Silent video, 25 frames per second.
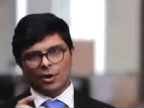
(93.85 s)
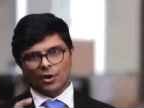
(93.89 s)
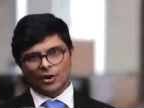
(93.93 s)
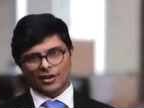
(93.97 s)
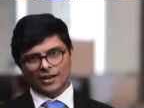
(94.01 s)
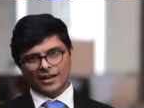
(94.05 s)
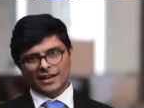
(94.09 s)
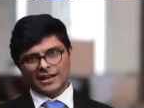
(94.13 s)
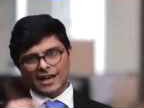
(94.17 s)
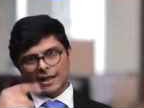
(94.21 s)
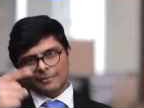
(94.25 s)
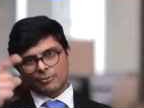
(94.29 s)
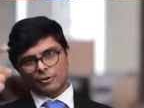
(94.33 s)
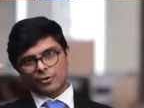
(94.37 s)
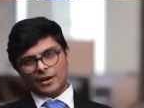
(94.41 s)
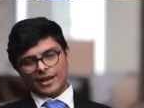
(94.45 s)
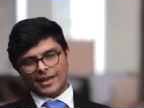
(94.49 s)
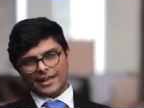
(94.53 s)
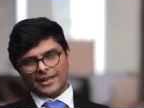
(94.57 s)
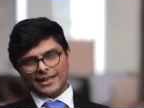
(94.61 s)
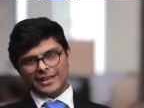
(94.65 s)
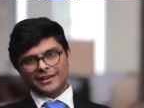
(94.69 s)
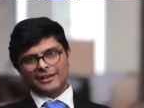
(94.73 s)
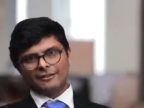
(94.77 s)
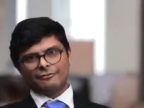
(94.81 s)
और अगर आपको
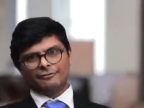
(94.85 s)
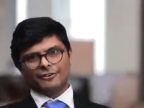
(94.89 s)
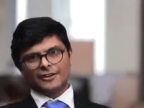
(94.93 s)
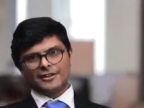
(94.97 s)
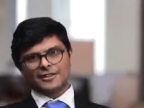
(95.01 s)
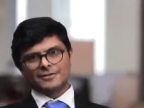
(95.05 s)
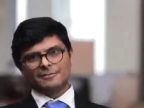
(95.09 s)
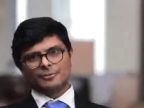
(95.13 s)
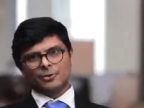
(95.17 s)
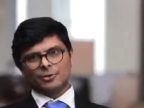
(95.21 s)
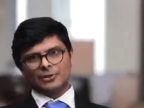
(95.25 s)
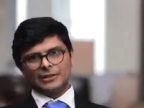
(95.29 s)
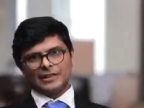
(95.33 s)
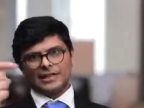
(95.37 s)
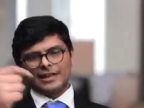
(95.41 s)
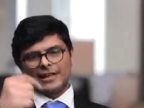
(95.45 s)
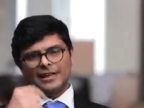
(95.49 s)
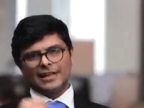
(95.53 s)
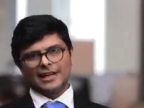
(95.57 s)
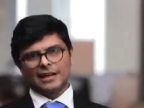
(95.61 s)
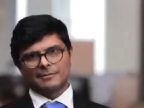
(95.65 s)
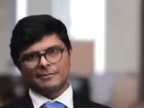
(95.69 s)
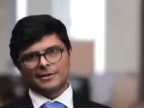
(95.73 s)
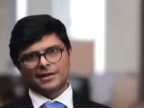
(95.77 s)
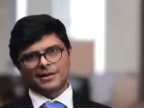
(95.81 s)
कहीं ये डिफरेंस बोलता
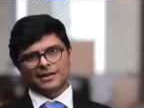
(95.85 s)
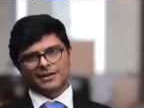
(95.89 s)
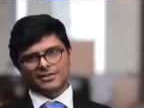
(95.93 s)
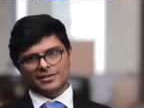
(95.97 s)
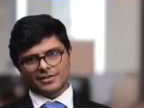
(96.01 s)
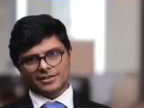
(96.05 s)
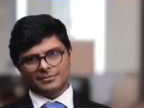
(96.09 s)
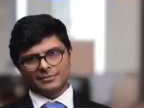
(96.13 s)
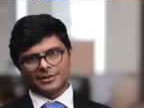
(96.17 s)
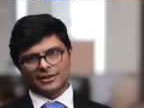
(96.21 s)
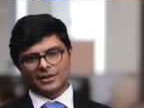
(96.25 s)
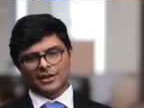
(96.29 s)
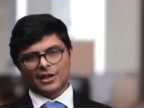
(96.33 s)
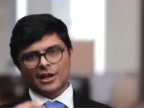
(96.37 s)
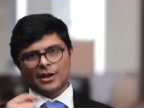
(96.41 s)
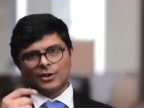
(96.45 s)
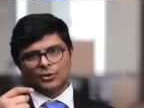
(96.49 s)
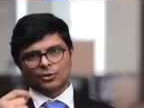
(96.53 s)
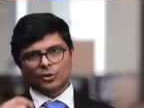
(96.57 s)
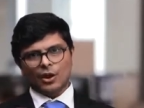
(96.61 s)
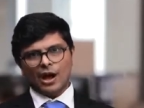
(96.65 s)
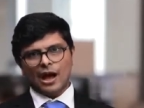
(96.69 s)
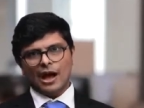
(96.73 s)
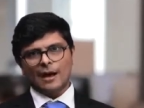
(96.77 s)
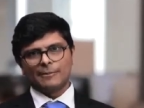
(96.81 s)
है आपका कस्टमर
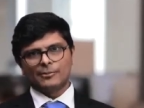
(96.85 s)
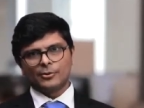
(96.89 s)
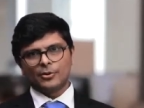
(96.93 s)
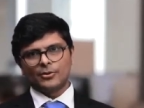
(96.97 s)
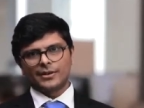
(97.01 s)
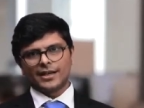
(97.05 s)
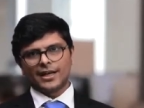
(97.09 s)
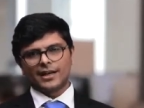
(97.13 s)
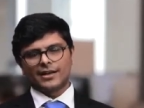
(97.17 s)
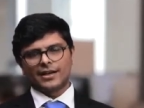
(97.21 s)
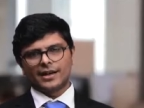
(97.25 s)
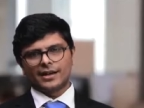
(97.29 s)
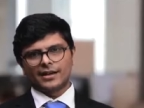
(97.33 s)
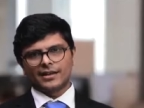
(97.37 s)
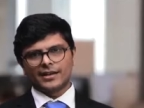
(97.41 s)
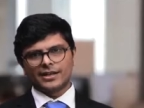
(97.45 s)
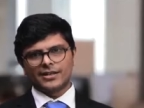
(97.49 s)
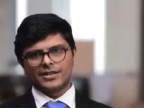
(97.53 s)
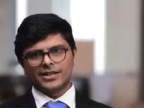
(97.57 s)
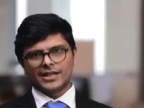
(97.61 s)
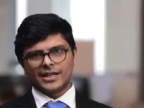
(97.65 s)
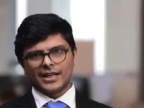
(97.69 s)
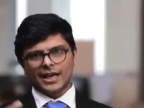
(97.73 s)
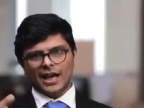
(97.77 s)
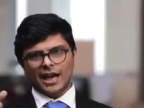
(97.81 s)
तो आपको क्या करना
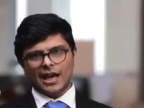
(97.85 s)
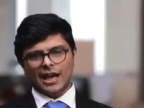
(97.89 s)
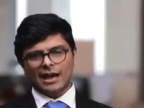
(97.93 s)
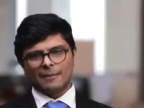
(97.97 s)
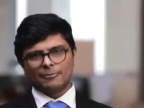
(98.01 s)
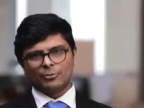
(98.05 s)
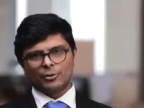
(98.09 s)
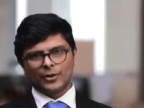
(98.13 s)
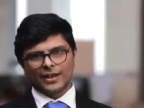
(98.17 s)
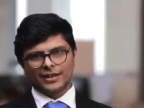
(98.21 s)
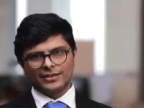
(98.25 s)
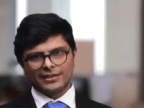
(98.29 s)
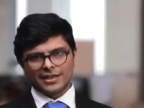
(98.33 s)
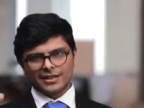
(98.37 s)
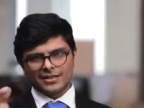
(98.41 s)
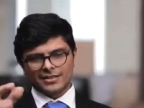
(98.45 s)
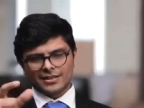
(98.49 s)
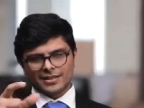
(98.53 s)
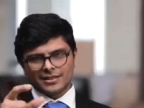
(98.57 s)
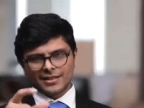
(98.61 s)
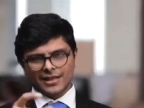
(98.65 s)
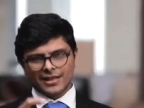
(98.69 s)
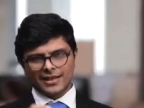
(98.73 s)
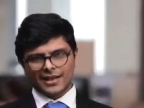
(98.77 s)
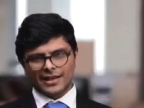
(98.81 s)
चाहिए आपको एक दस
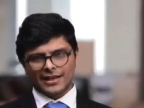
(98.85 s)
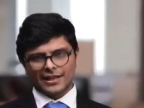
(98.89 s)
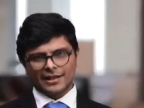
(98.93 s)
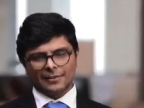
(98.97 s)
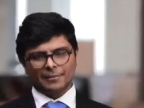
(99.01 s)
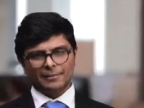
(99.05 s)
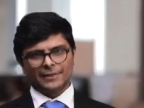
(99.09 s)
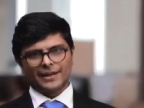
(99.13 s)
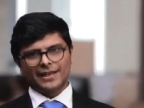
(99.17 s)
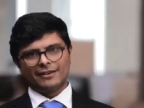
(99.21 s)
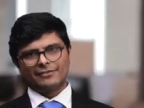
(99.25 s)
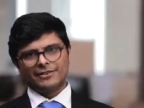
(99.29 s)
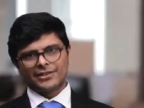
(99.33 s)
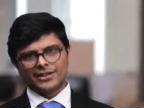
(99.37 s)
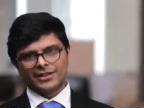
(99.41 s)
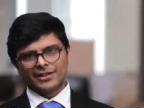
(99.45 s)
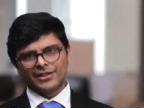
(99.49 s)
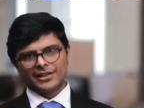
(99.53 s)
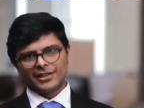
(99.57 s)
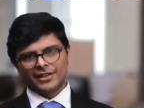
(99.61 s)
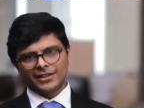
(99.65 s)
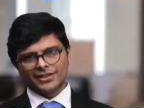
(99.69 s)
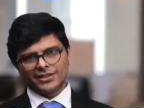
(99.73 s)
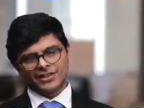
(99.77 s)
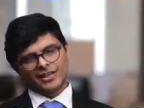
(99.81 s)
टन की गाड़ी अपने यहाँ वजन
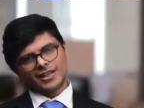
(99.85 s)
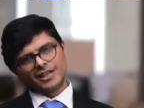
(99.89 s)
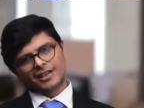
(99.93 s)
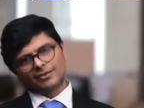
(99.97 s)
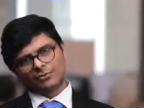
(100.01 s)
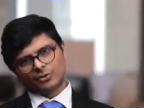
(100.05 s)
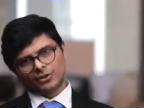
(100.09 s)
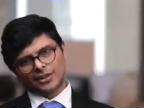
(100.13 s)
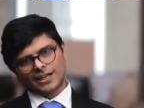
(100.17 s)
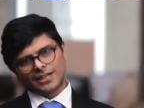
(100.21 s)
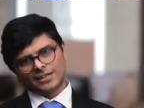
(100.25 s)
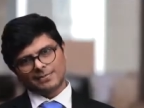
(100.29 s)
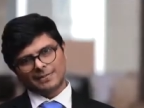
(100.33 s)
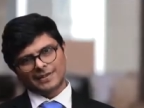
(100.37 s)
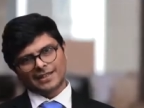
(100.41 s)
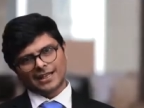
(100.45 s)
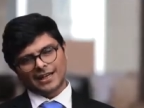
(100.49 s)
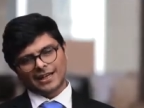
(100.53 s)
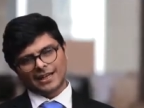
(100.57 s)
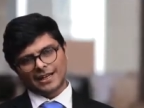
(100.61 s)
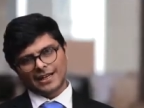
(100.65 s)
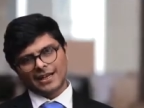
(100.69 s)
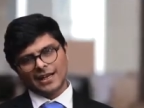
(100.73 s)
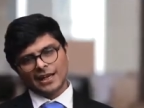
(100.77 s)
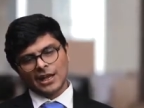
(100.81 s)
करनी चाहिए अगर वो दस
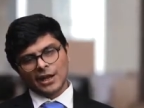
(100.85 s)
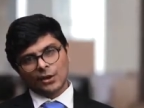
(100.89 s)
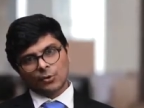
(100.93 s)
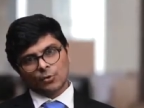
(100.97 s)
बता रहा है